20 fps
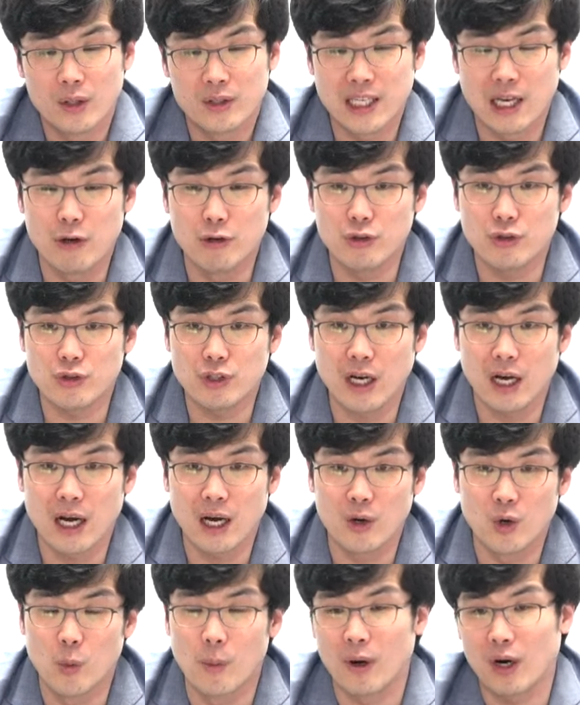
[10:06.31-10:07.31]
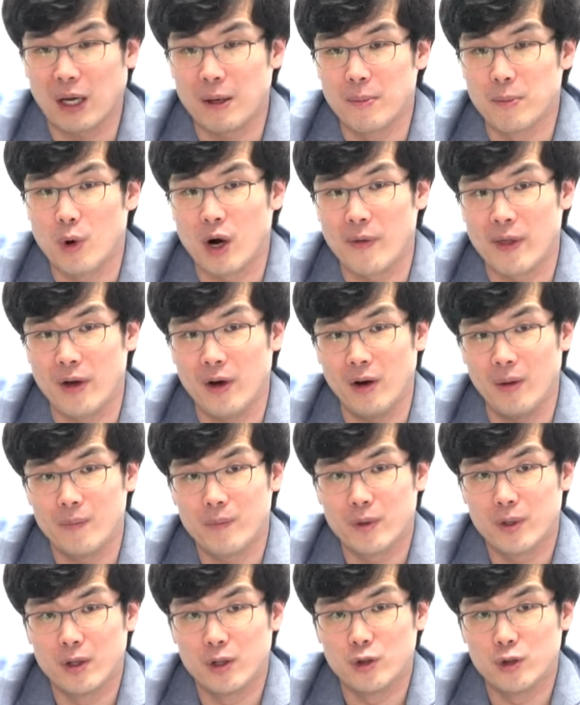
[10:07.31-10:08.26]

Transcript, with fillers: 제우스가 로마로 가면 뭐가 돼요?